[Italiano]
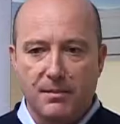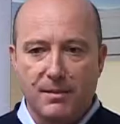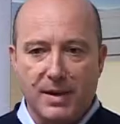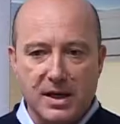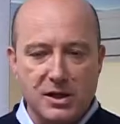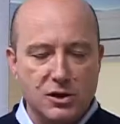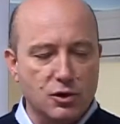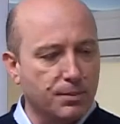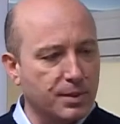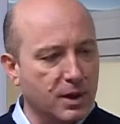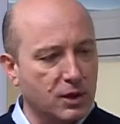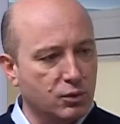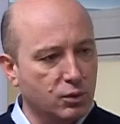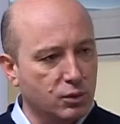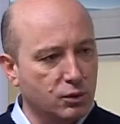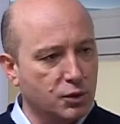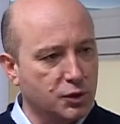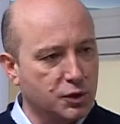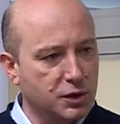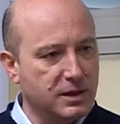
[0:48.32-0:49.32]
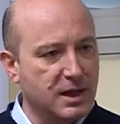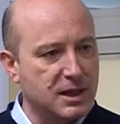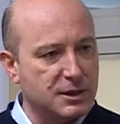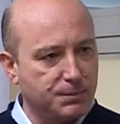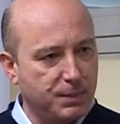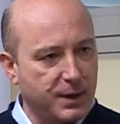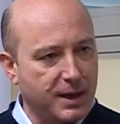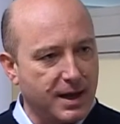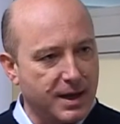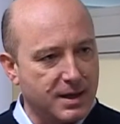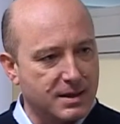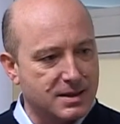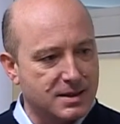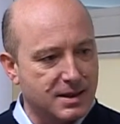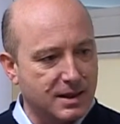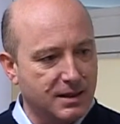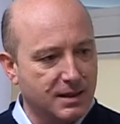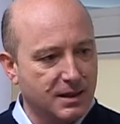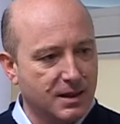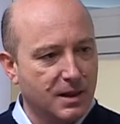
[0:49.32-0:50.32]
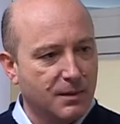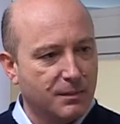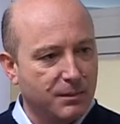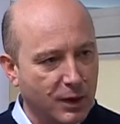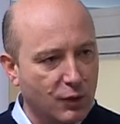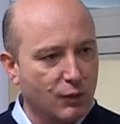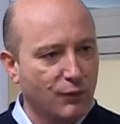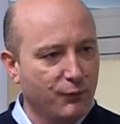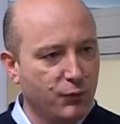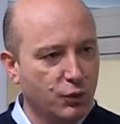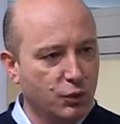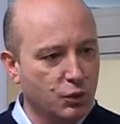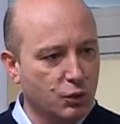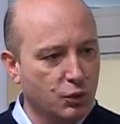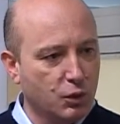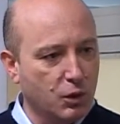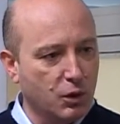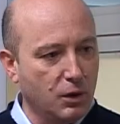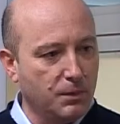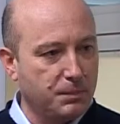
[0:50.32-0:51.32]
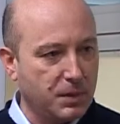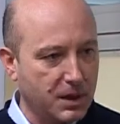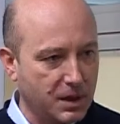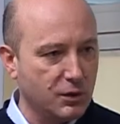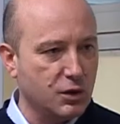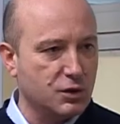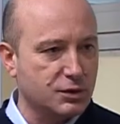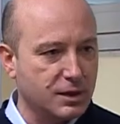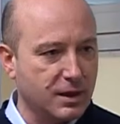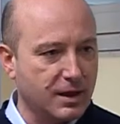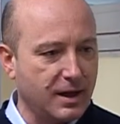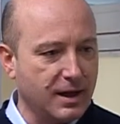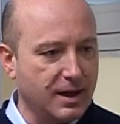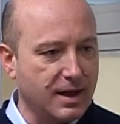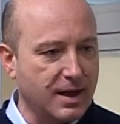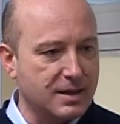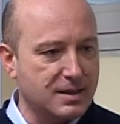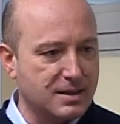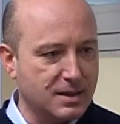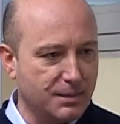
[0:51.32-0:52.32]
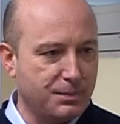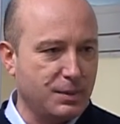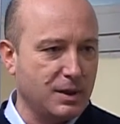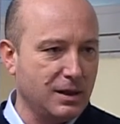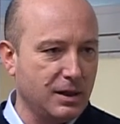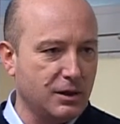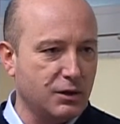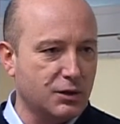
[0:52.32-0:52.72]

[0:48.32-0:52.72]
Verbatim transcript: ma che soprattutto ci dà speranza per un futuro per i nostri ragazzi e per le